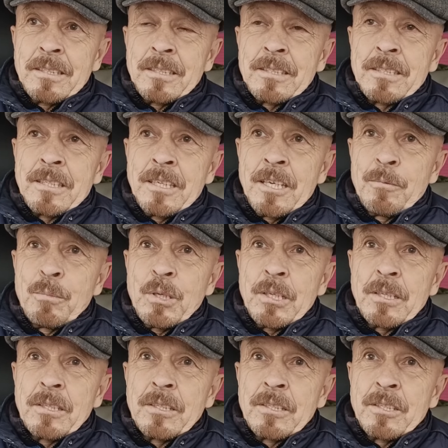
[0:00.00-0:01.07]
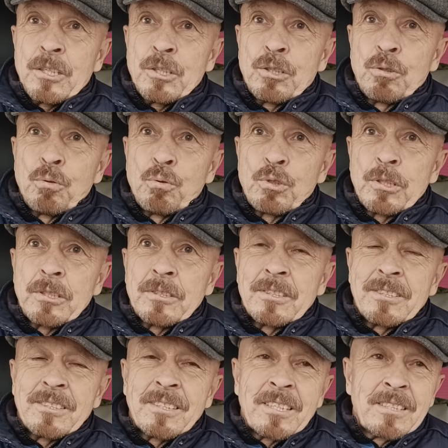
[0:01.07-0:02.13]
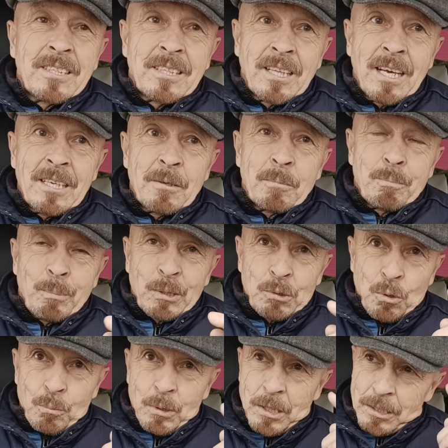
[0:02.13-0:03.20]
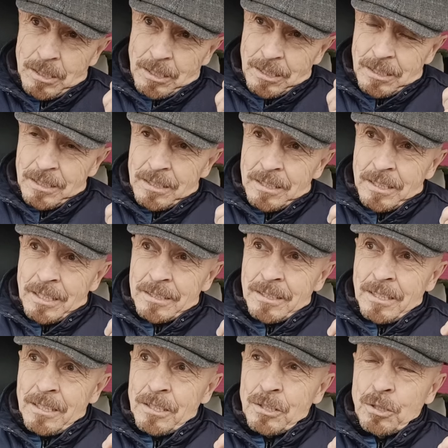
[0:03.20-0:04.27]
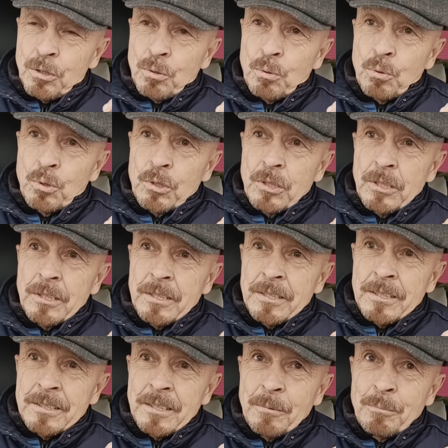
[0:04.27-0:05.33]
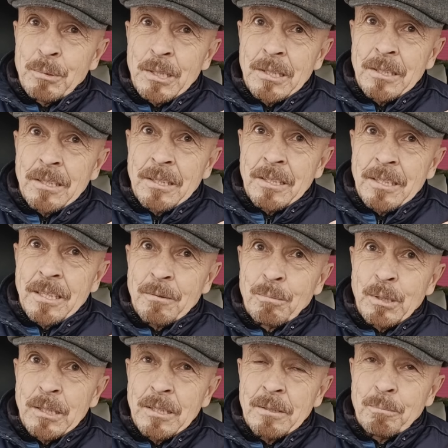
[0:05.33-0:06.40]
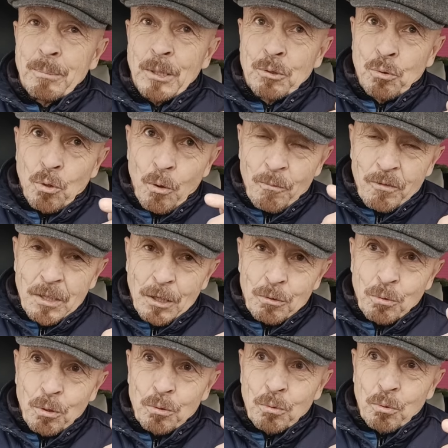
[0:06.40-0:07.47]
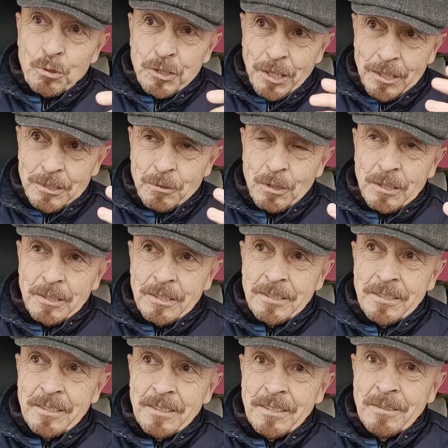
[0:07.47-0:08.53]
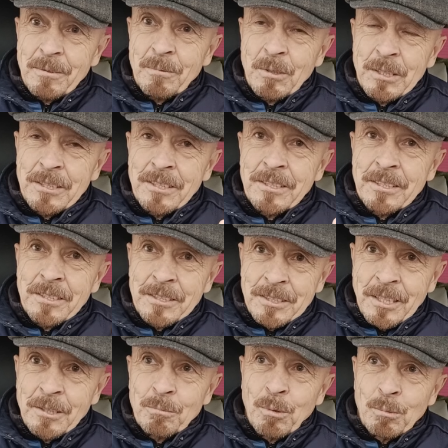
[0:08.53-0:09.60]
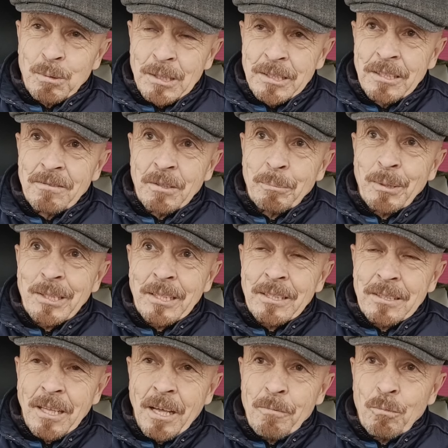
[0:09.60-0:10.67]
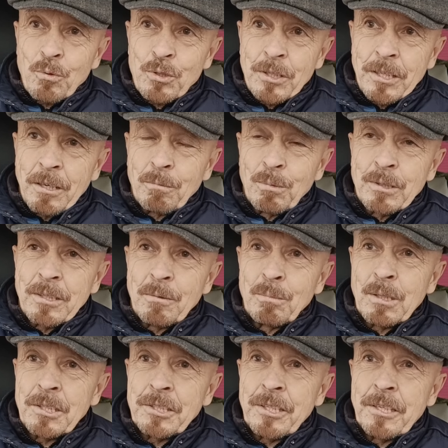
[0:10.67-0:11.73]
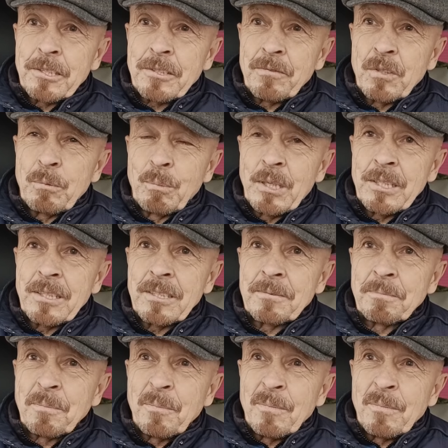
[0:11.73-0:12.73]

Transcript: схеме, и ты уже на детали потом, когда анализируешь, ну, мелкие, как бы потом в догонку сейчас сейчас бы обратил внимание, там уже как бы не обращаешь внимания,